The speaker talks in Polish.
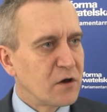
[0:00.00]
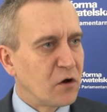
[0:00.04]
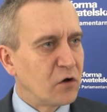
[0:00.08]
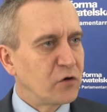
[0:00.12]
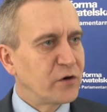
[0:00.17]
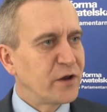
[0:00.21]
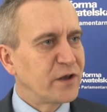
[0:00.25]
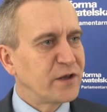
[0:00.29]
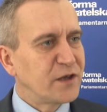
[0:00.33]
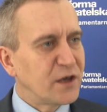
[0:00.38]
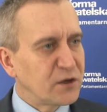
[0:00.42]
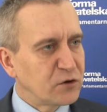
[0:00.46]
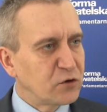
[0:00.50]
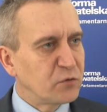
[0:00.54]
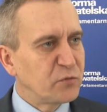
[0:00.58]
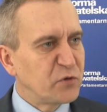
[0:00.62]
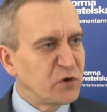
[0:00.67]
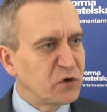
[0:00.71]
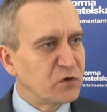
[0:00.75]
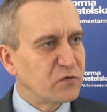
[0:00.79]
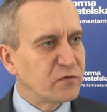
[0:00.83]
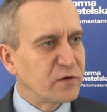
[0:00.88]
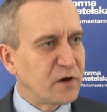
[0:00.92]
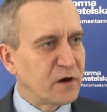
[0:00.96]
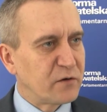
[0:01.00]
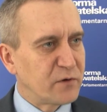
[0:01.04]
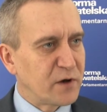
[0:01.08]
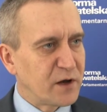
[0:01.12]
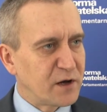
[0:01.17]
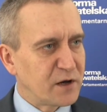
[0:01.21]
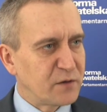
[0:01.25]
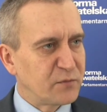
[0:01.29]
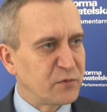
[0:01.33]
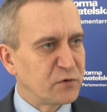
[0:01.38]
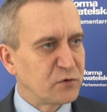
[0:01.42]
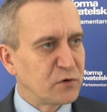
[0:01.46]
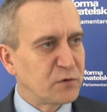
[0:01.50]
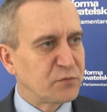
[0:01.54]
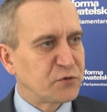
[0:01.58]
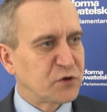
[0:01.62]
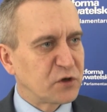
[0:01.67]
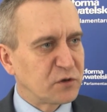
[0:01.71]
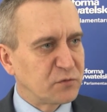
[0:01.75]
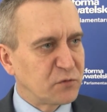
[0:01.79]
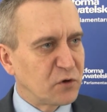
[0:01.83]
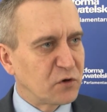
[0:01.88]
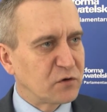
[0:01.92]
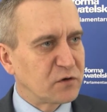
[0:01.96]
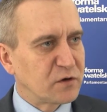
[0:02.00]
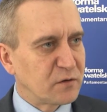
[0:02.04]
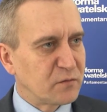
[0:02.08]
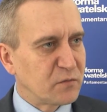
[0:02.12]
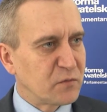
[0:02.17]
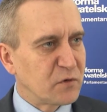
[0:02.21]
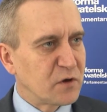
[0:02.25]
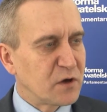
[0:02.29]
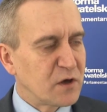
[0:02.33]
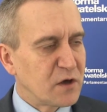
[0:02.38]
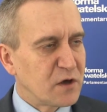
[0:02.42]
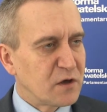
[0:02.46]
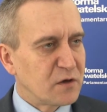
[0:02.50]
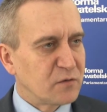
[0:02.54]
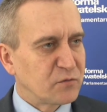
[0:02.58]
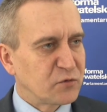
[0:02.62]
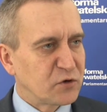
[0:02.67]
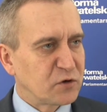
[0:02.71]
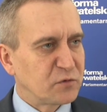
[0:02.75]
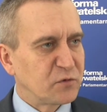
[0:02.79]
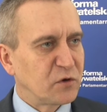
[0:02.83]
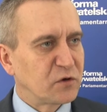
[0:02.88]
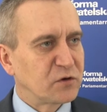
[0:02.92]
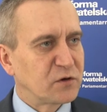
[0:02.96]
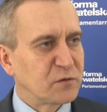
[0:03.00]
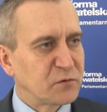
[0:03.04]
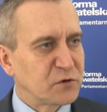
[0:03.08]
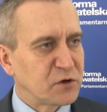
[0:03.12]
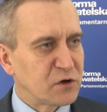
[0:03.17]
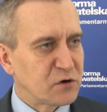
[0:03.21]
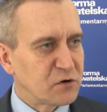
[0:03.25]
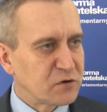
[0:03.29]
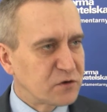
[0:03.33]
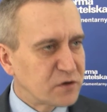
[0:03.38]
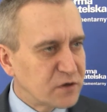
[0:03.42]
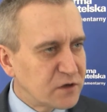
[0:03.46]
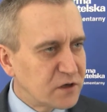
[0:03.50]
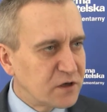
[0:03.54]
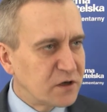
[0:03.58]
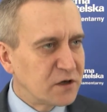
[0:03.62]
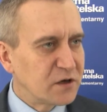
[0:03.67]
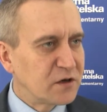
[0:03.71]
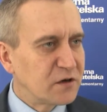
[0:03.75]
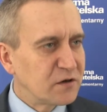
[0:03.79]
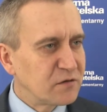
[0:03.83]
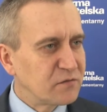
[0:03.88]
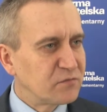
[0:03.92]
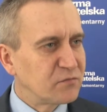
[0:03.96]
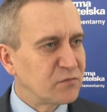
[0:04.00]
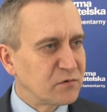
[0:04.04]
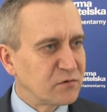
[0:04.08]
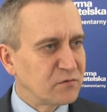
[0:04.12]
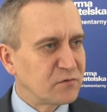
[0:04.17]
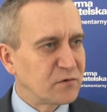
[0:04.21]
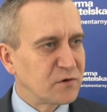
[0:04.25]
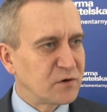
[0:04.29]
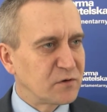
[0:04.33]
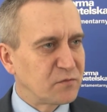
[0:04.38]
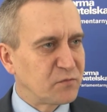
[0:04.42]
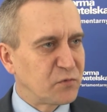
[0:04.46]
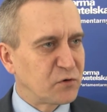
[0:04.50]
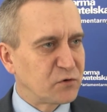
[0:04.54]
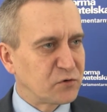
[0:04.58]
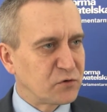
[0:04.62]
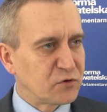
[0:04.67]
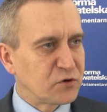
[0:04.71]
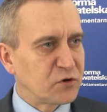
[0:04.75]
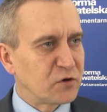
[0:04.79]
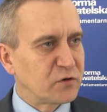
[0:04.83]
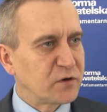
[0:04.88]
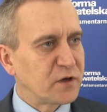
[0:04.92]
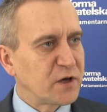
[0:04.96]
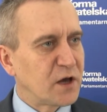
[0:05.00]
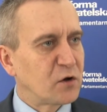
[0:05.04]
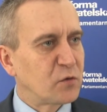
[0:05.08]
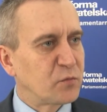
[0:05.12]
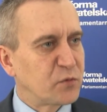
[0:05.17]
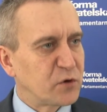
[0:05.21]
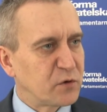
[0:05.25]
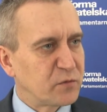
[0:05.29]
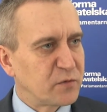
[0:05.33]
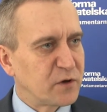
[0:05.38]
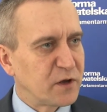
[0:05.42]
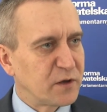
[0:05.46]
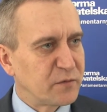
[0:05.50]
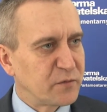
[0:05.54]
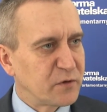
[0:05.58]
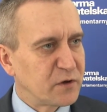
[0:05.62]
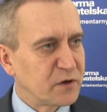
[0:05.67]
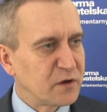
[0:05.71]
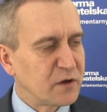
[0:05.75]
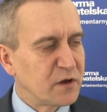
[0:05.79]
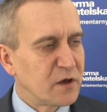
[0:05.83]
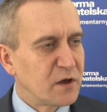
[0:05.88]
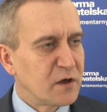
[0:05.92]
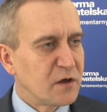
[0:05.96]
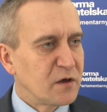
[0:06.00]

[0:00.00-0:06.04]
One nie dominowały, ale były były przedmiotem, przedmiotem troski, były podnoszone jako problemy.